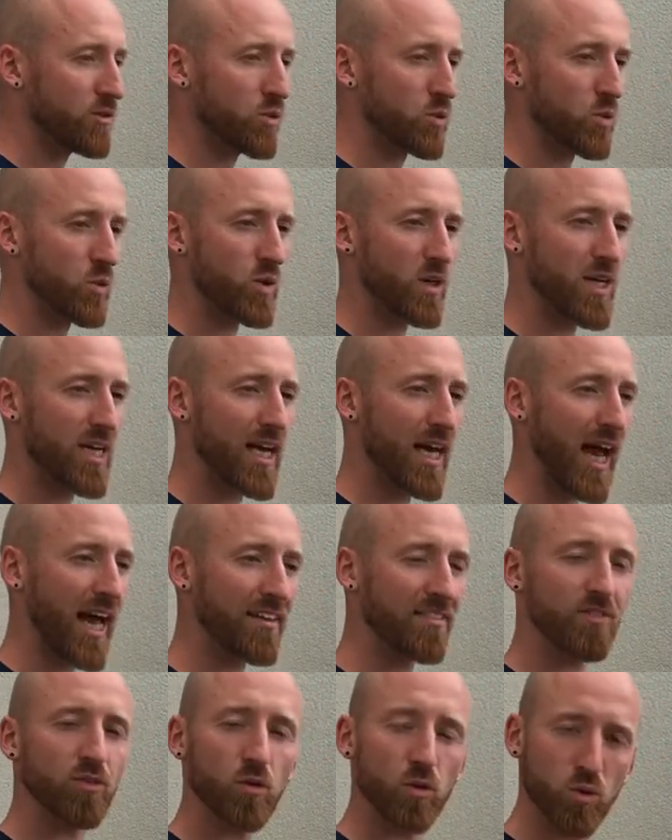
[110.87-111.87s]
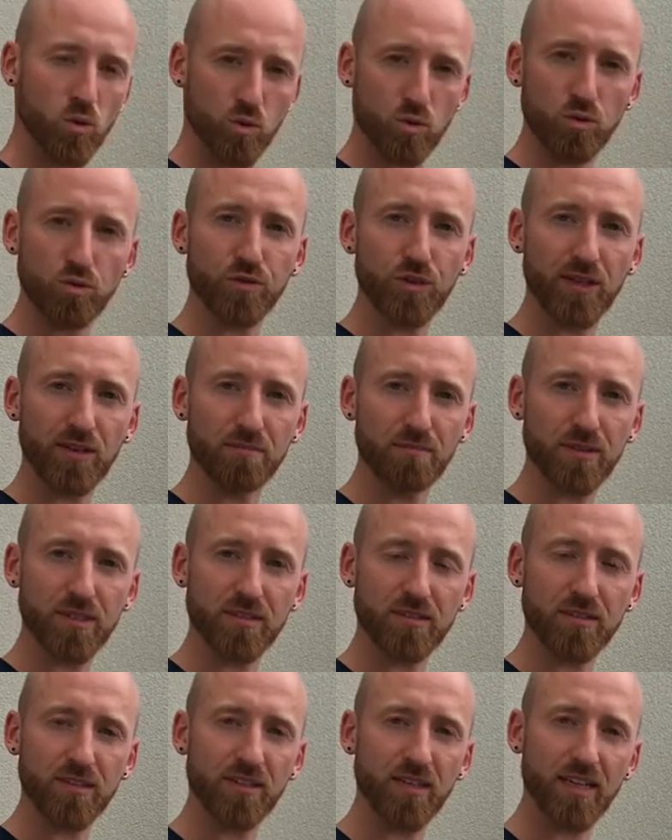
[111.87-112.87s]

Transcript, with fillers: so ganz unzufrieden bist,